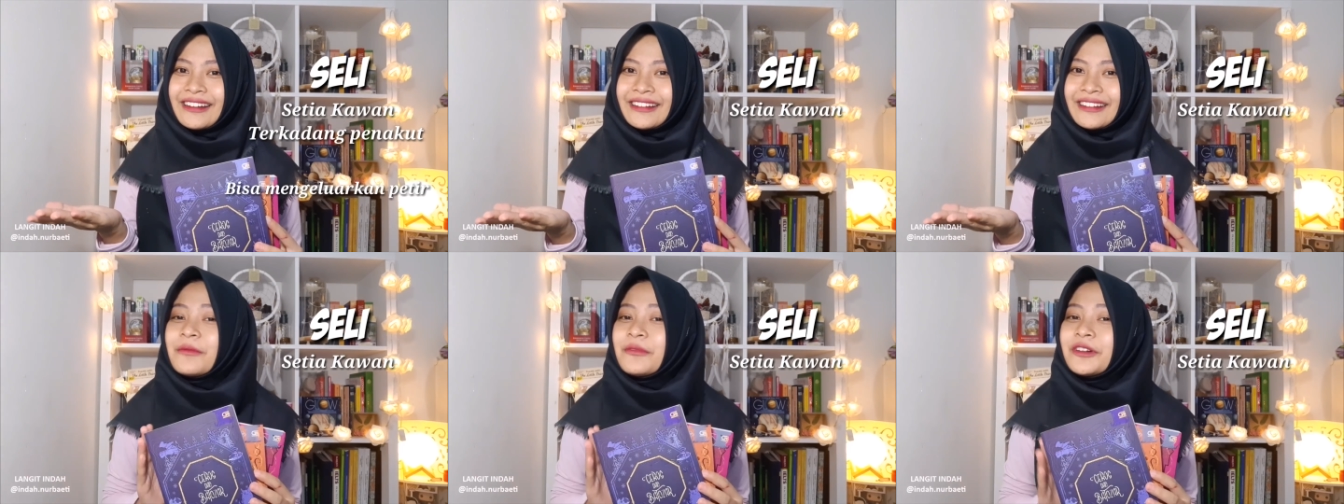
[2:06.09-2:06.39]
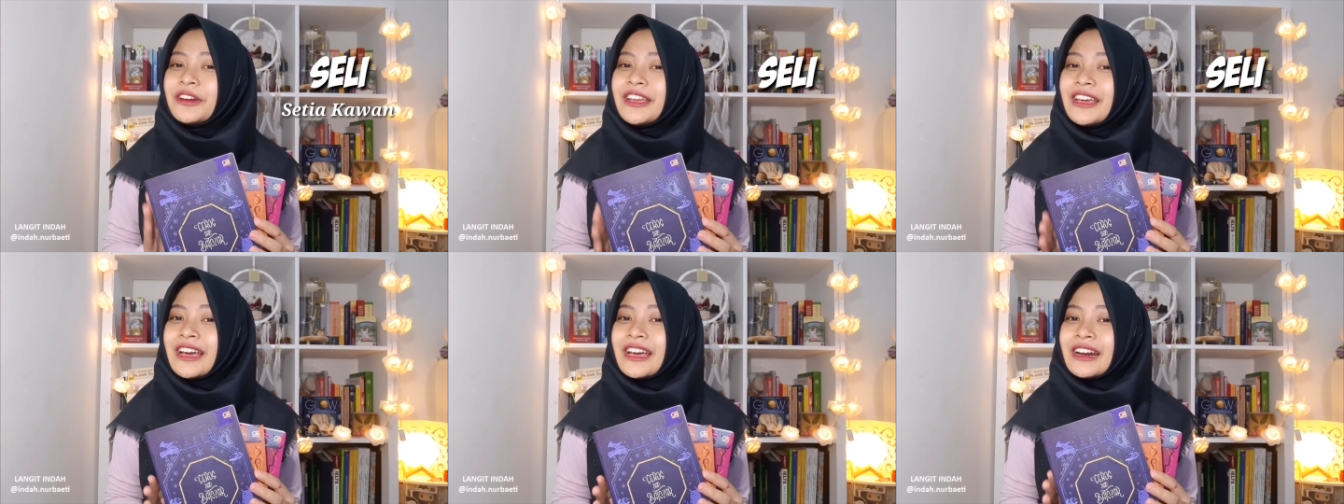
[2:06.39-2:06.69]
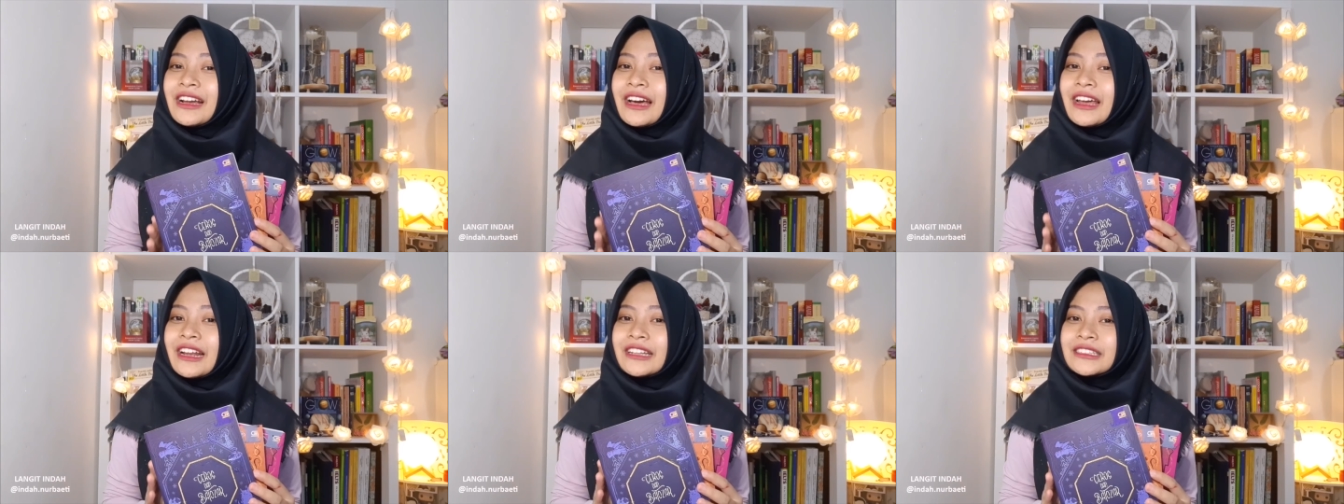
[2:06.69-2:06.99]

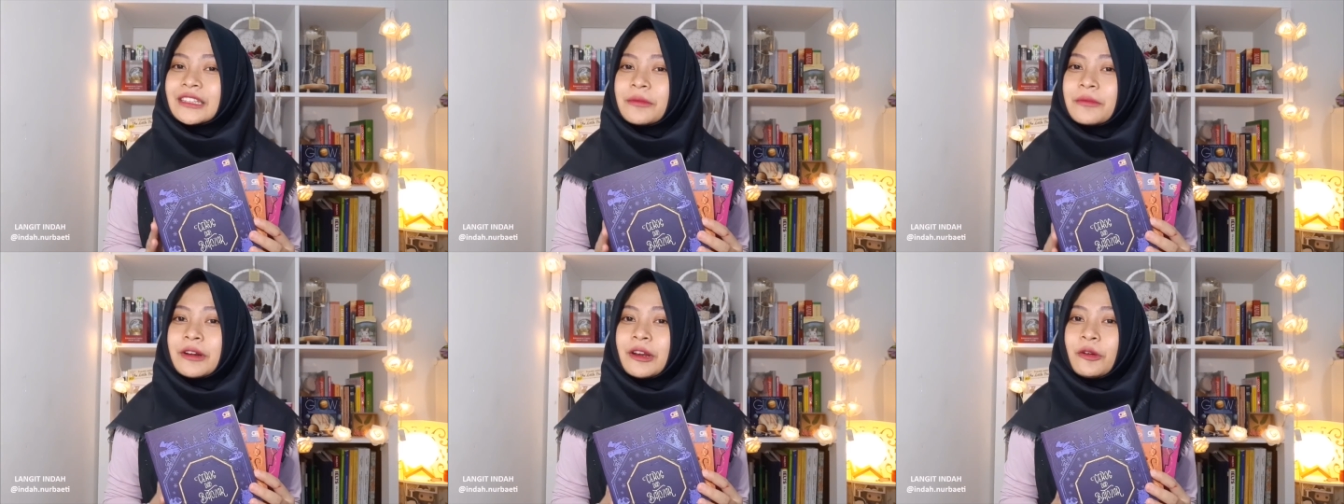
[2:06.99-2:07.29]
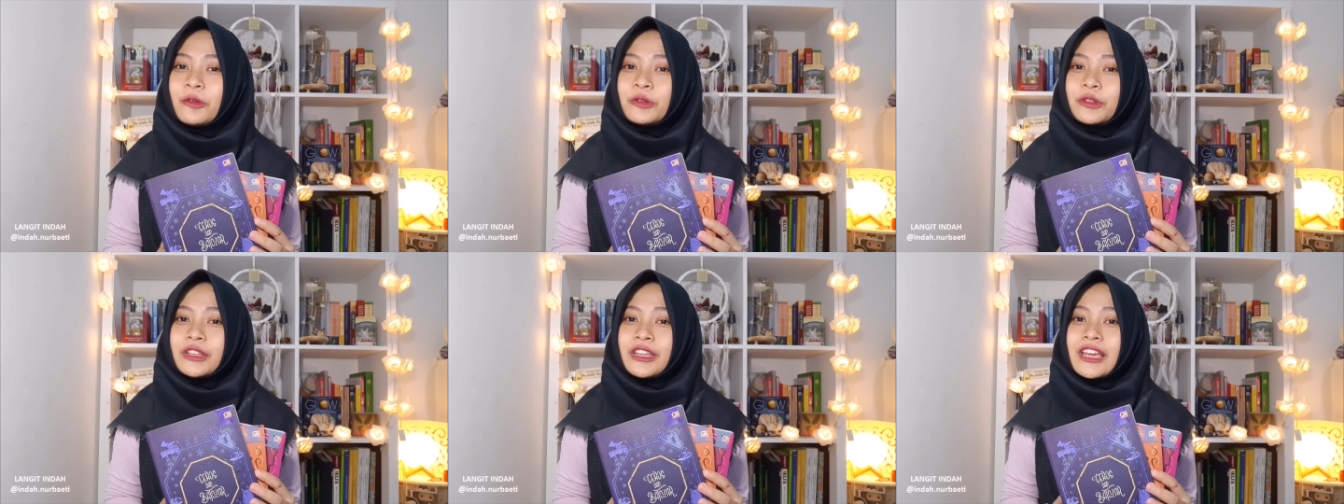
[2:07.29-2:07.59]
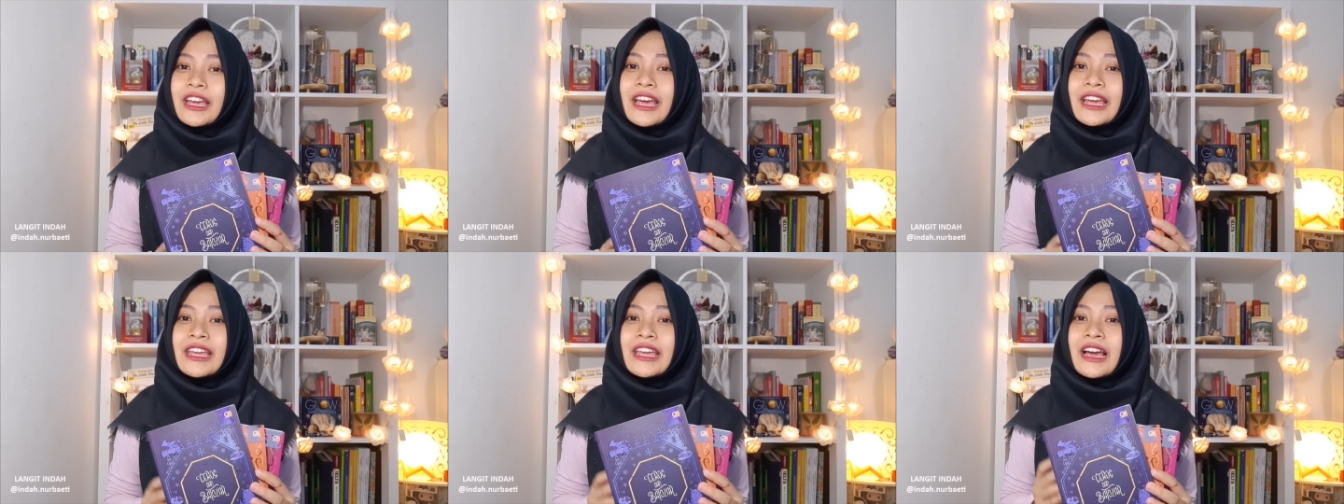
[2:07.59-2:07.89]
Kemudian karakter
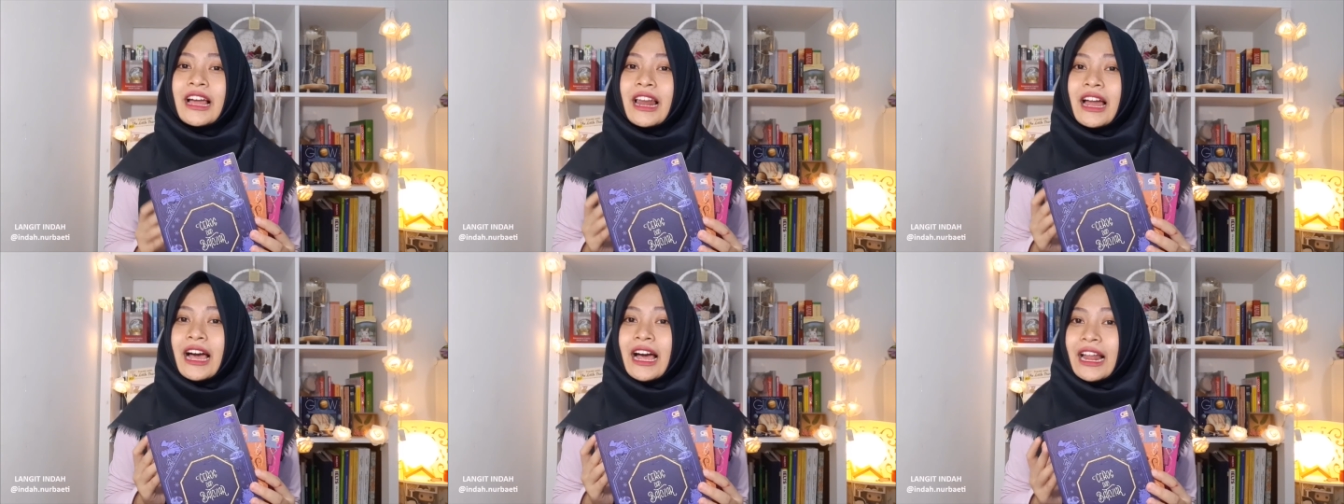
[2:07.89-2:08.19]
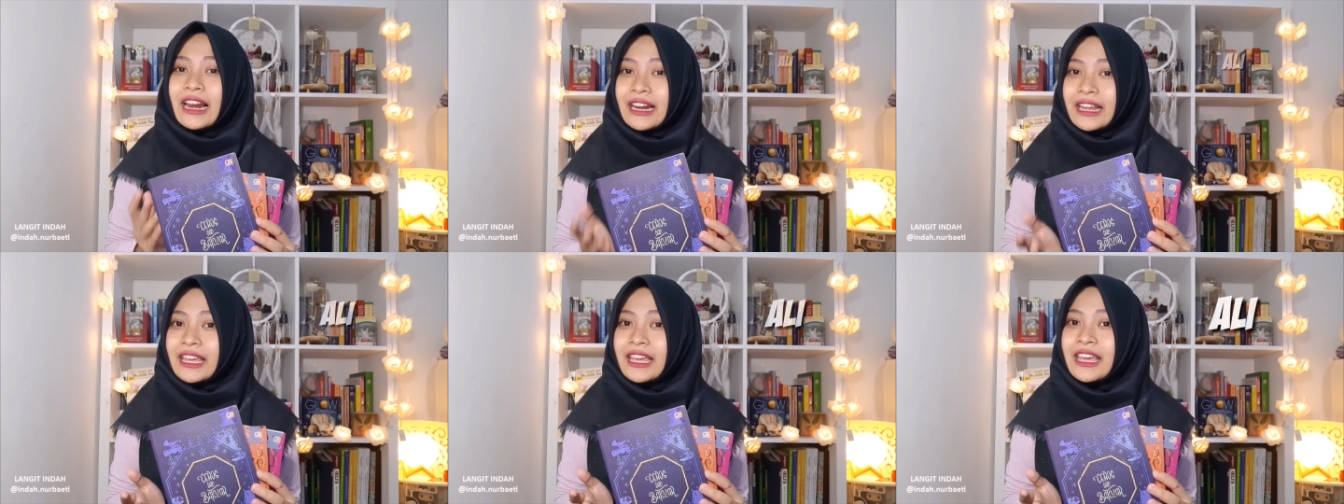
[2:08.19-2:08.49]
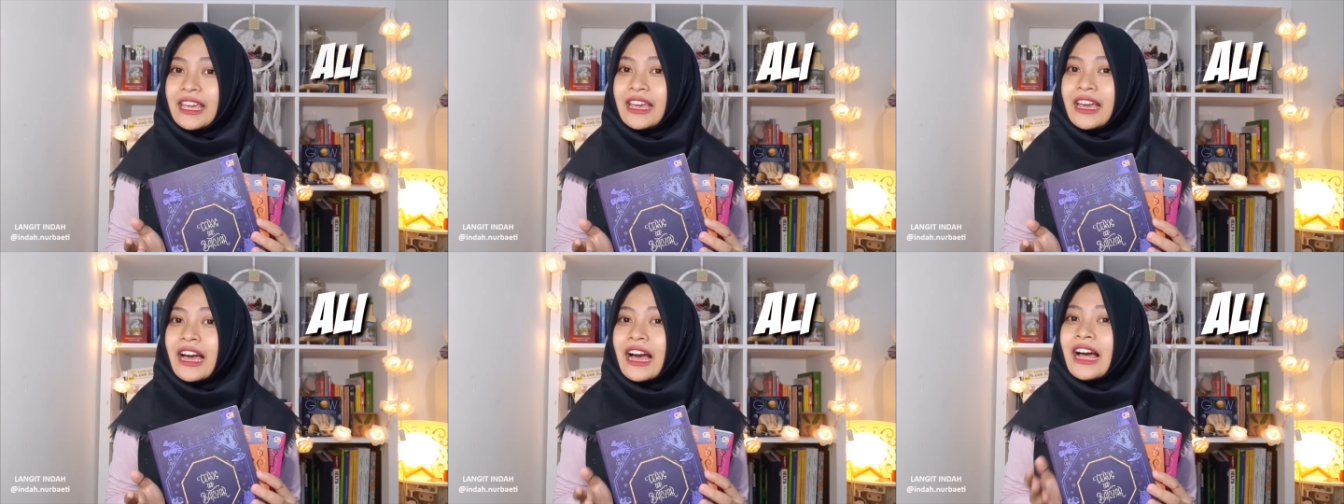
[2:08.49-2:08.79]
berikutnya ialah Ali.